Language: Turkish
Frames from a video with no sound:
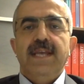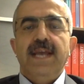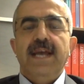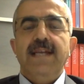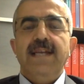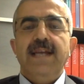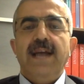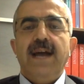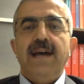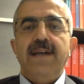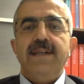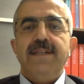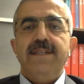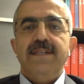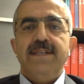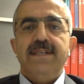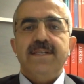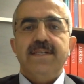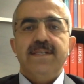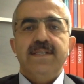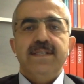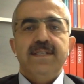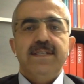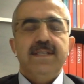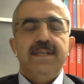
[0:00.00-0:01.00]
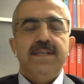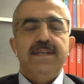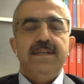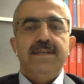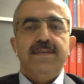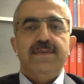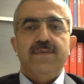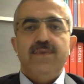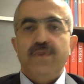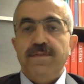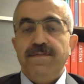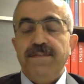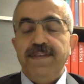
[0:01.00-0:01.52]
Yani artık e,
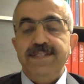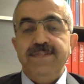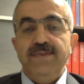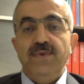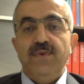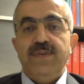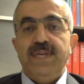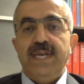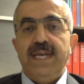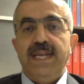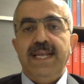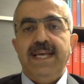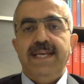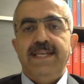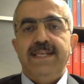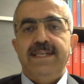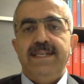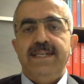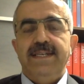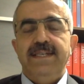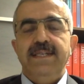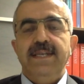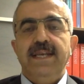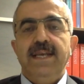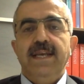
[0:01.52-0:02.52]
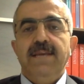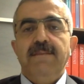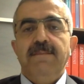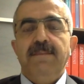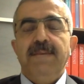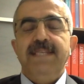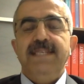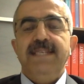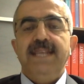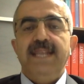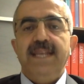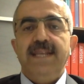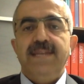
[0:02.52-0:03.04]
Körfez ülkelerinin
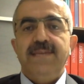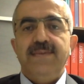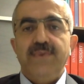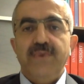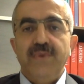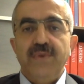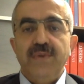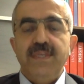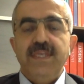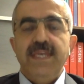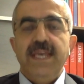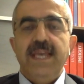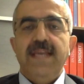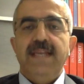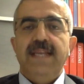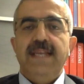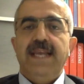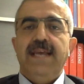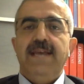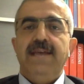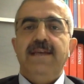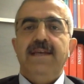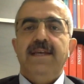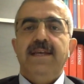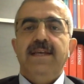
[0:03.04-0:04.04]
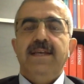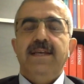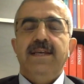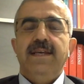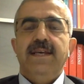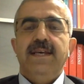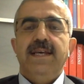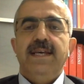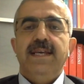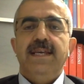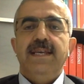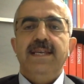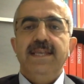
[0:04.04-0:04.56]
mesela Türkiye ile
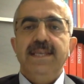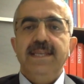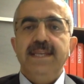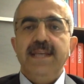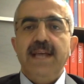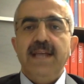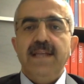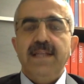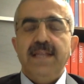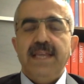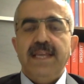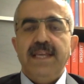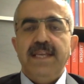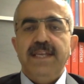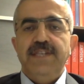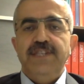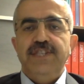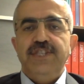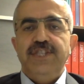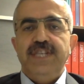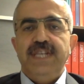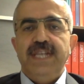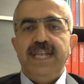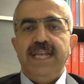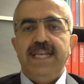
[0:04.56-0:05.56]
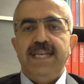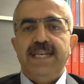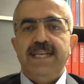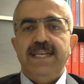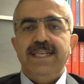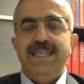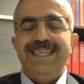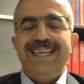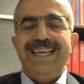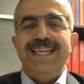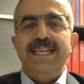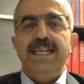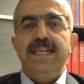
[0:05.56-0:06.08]
e, İran'la
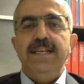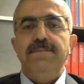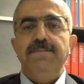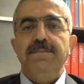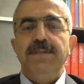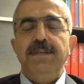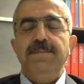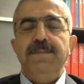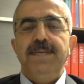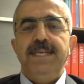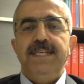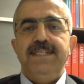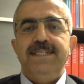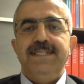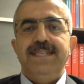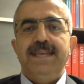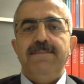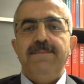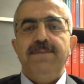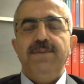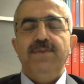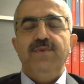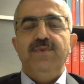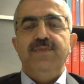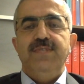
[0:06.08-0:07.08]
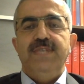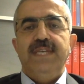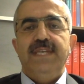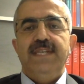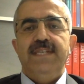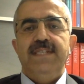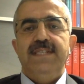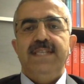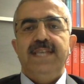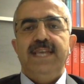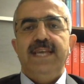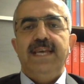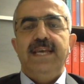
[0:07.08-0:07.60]
ilişkilerini gerilimli bir zemin
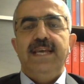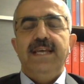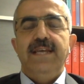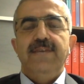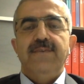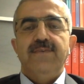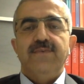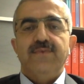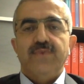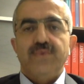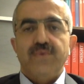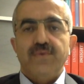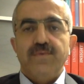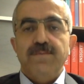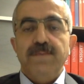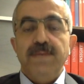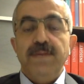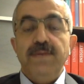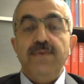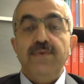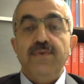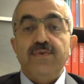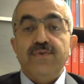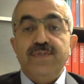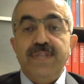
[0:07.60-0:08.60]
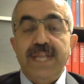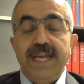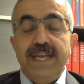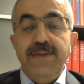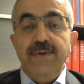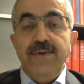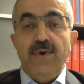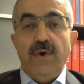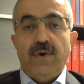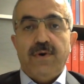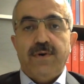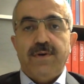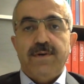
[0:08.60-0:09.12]
üzerinde tutma
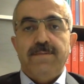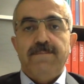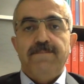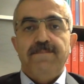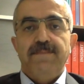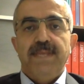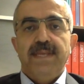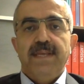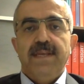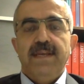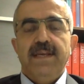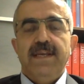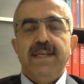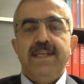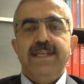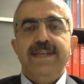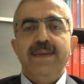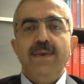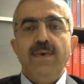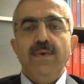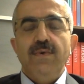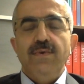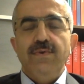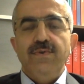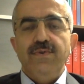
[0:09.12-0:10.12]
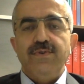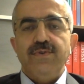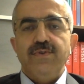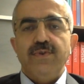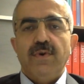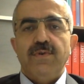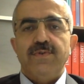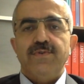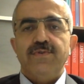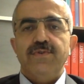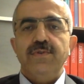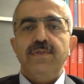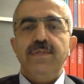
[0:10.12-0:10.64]
lüksleri yok. E, ne olursa
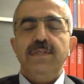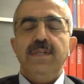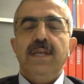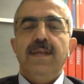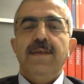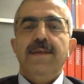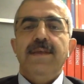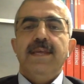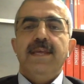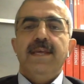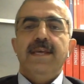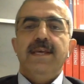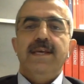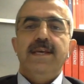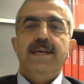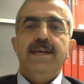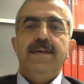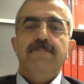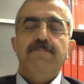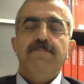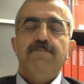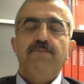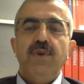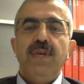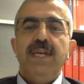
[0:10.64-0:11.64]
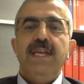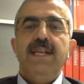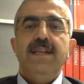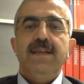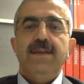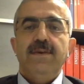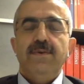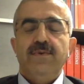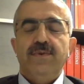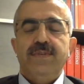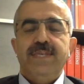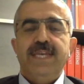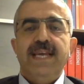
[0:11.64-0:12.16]
olsun e, bu il,
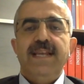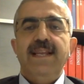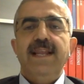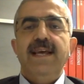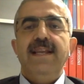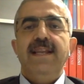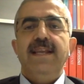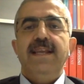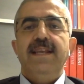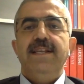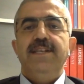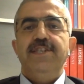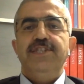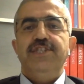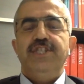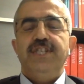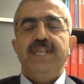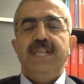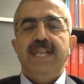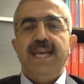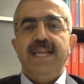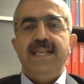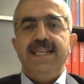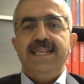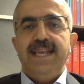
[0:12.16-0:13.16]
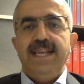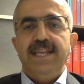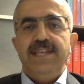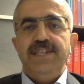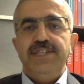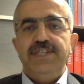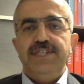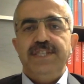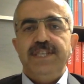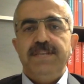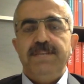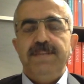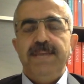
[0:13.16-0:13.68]
ülkelerle ilişkiler
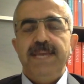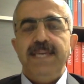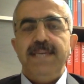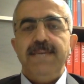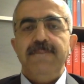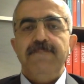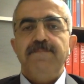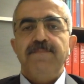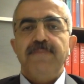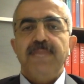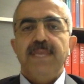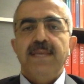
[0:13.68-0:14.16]
geliştirmek,